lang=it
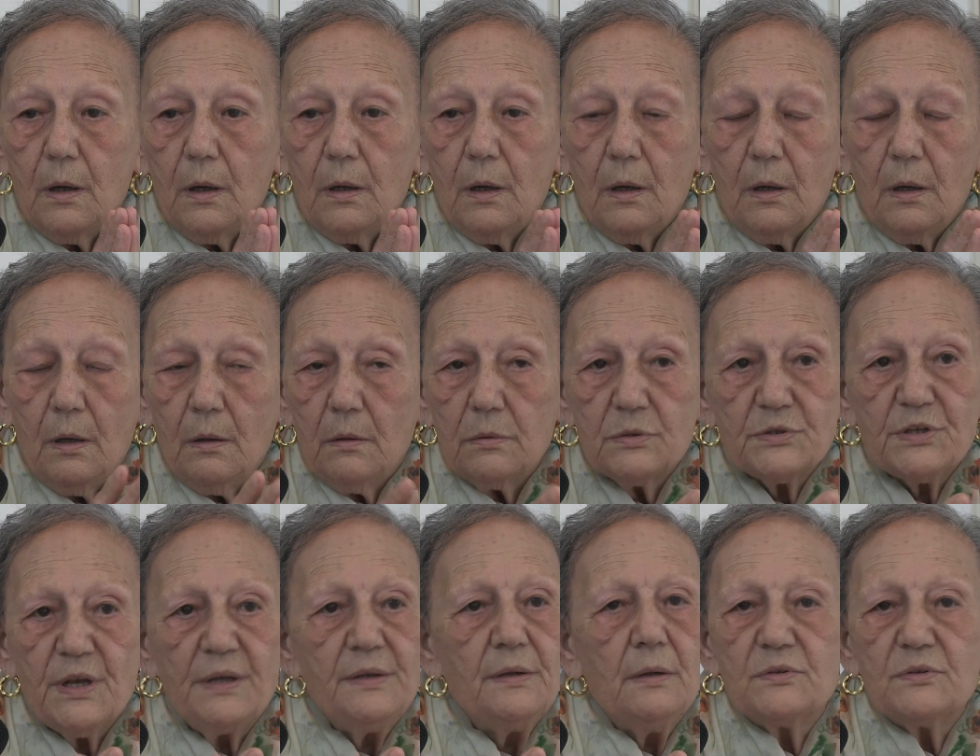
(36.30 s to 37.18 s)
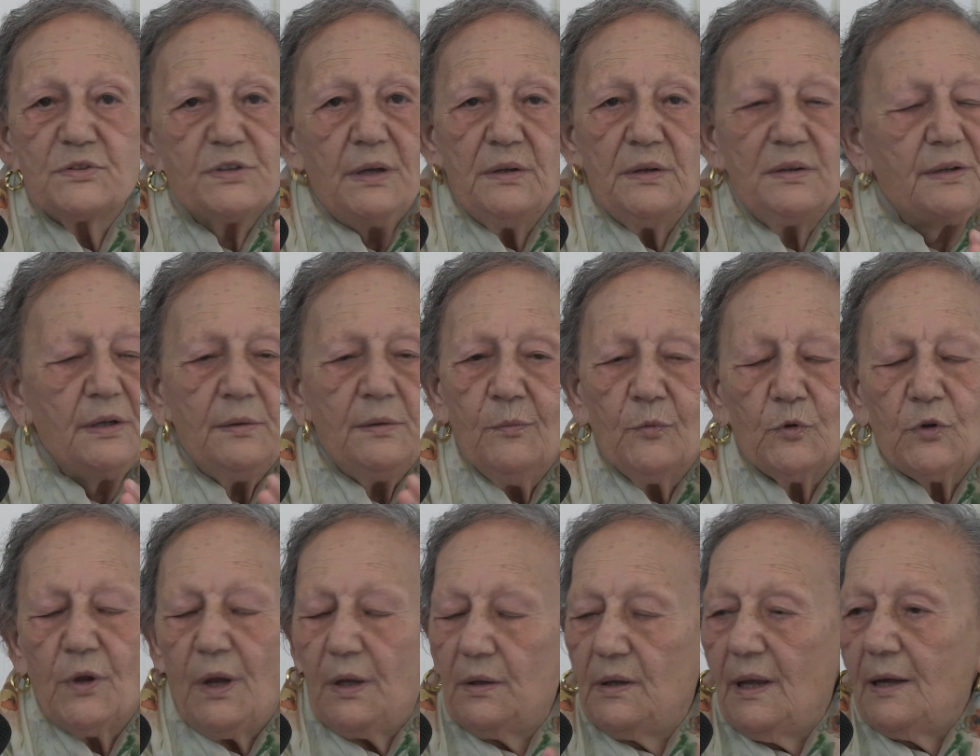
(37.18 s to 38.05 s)
eh, sen sentimmo
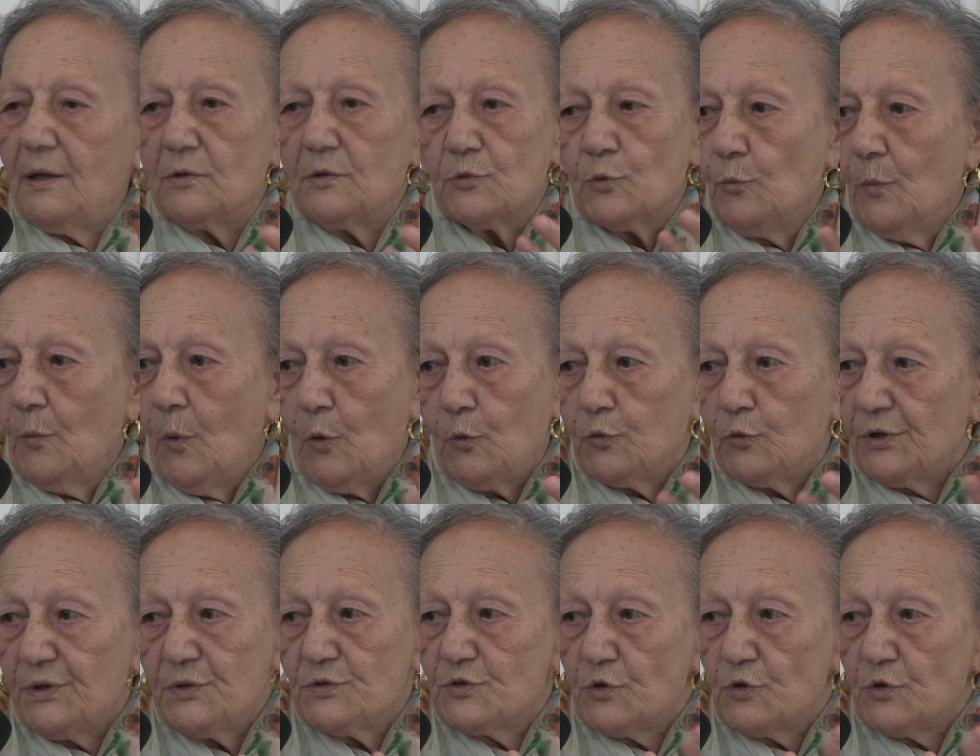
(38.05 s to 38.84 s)
de dei rumori,